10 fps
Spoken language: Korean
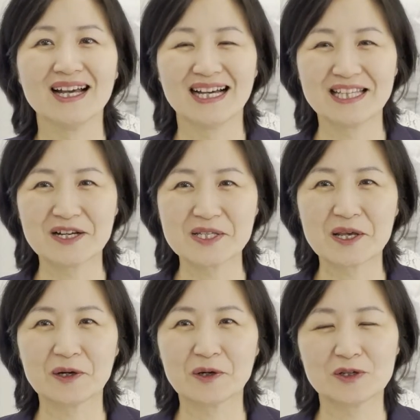
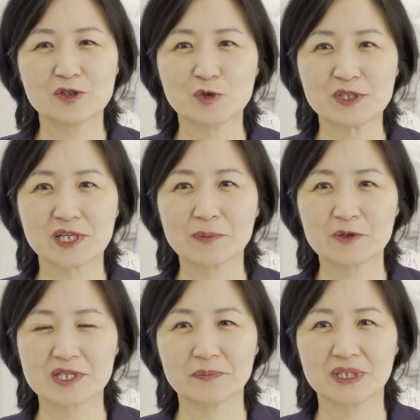안녕하세요. 주리장
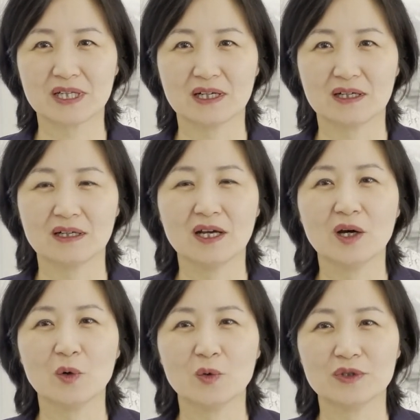변호사입니다.
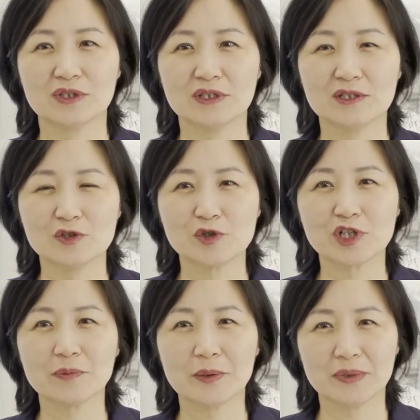오늘은
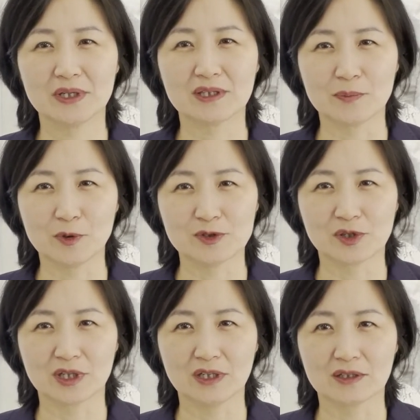취업이민의
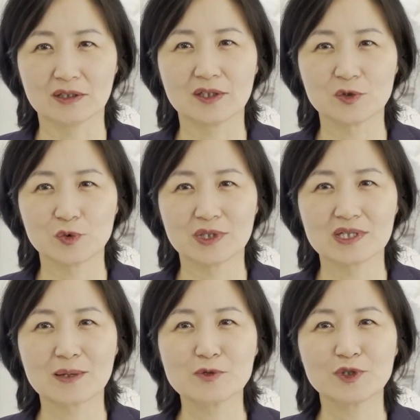대표적인 2순위,
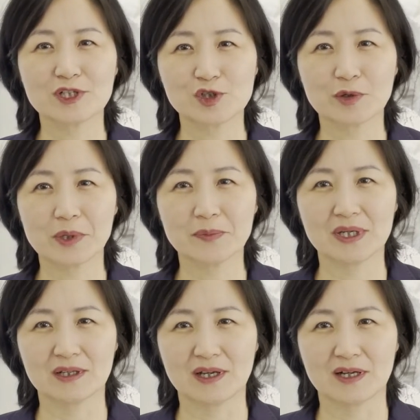3순위
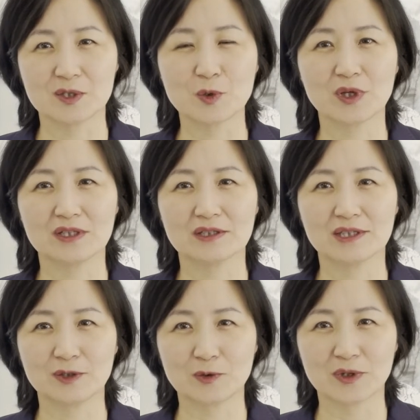취업이민에 대한 소개를
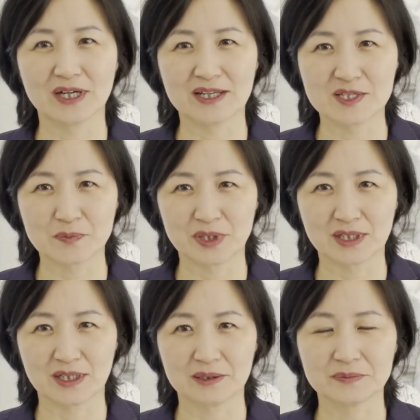드리도록
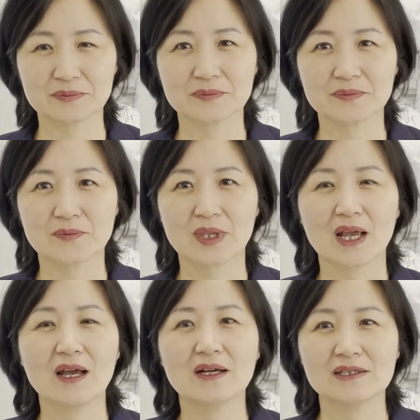하겠습니다.
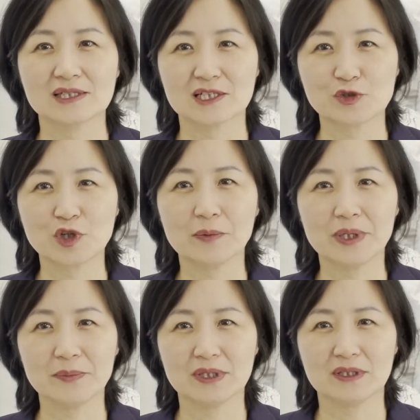자, 취업
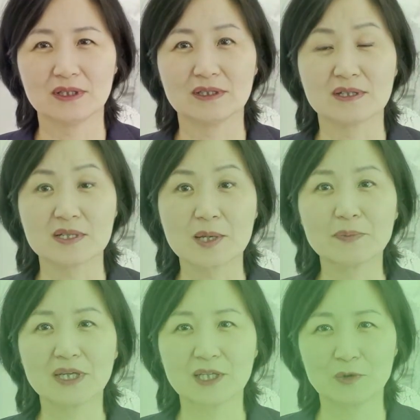이민은
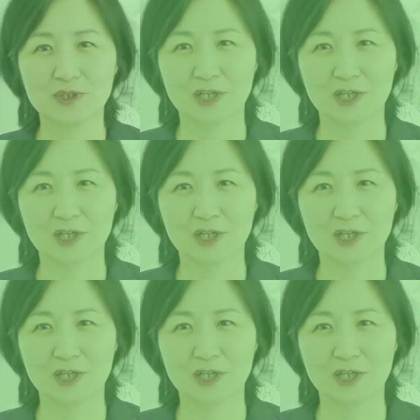3단계로